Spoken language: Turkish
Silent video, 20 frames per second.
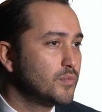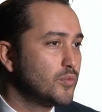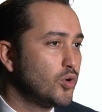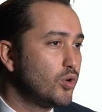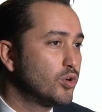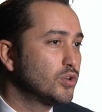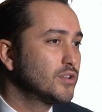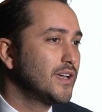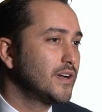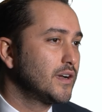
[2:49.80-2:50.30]

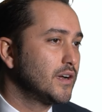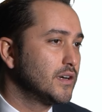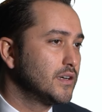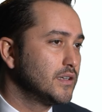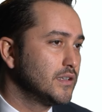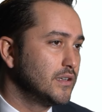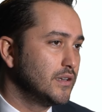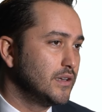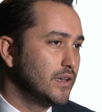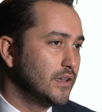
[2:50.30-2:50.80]
ortak
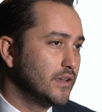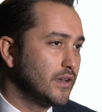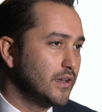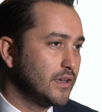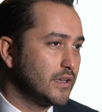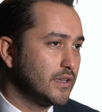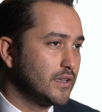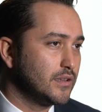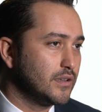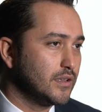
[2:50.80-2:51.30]
akıl ile
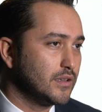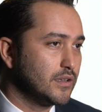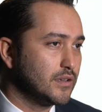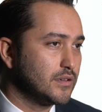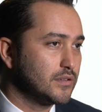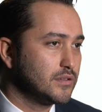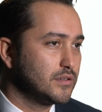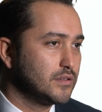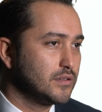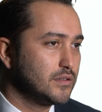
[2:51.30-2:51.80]
hareket
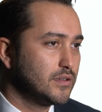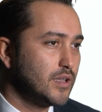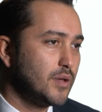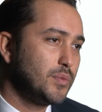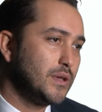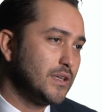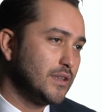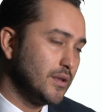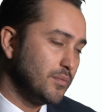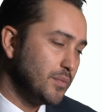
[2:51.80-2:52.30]
ederiz.
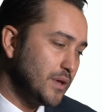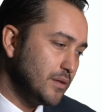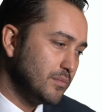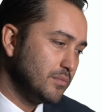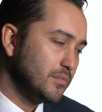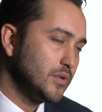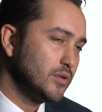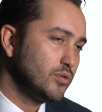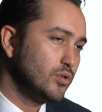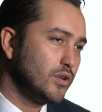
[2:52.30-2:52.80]
Tabii ki de benim
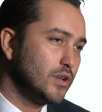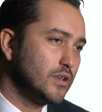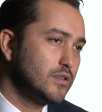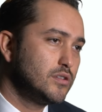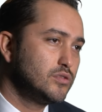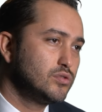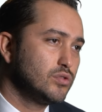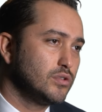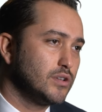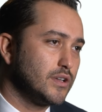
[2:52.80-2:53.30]

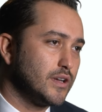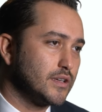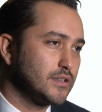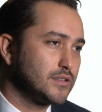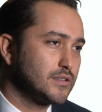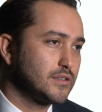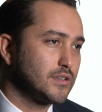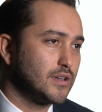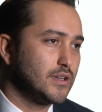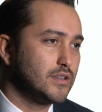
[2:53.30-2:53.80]
yönetici olarak
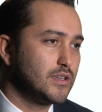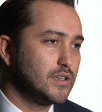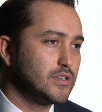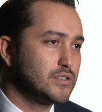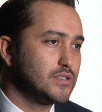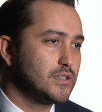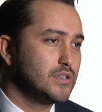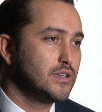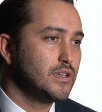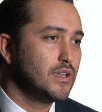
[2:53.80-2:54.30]

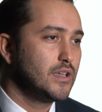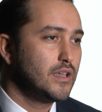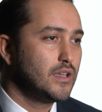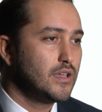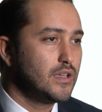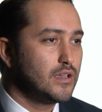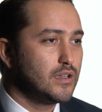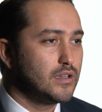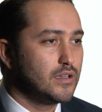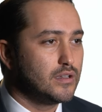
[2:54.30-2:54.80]
strateji
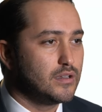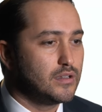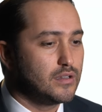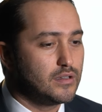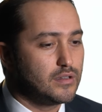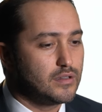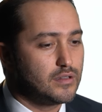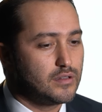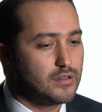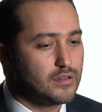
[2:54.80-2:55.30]
e,
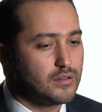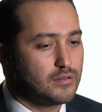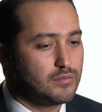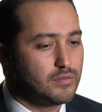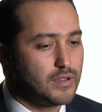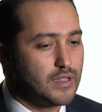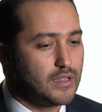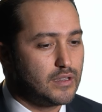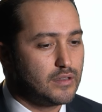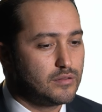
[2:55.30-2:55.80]

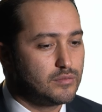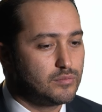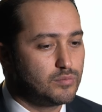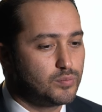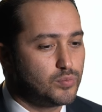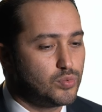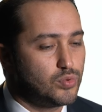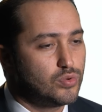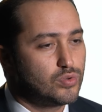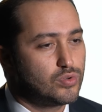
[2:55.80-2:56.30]
ve
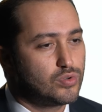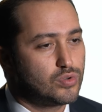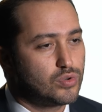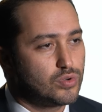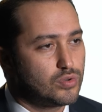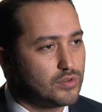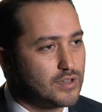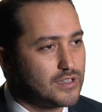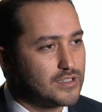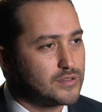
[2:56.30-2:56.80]
büyük
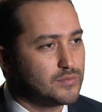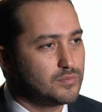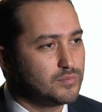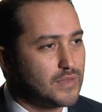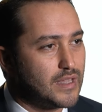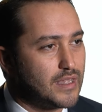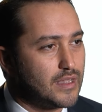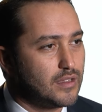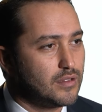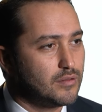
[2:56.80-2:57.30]

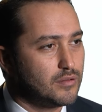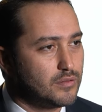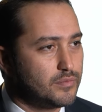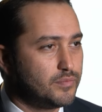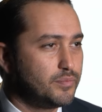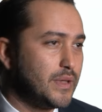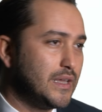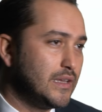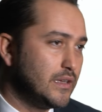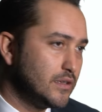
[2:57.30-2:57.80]
resimde
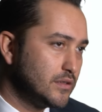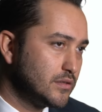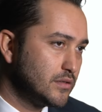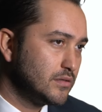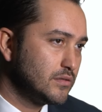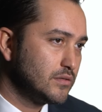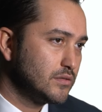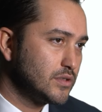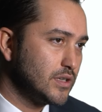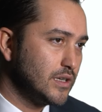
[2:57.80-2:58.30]
belli
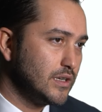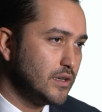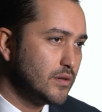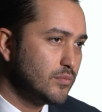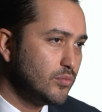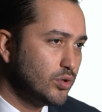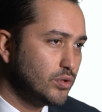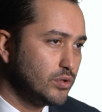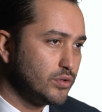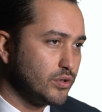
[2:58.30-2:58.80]

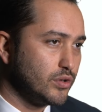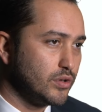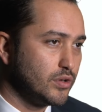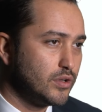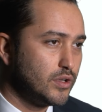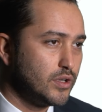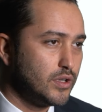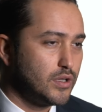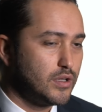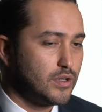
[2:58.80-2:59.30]
şeylerim oluyor.
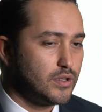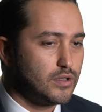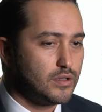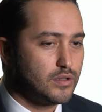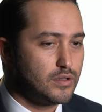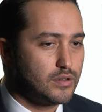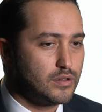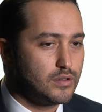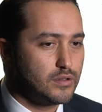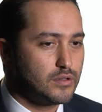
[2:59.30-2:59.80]
Ee,
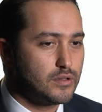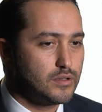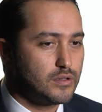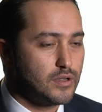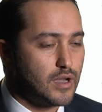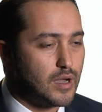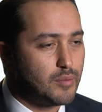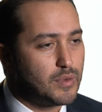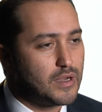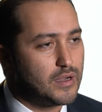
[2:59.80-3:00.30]

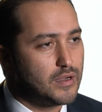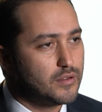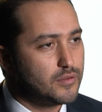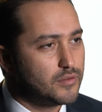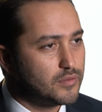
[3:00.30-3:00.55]
ama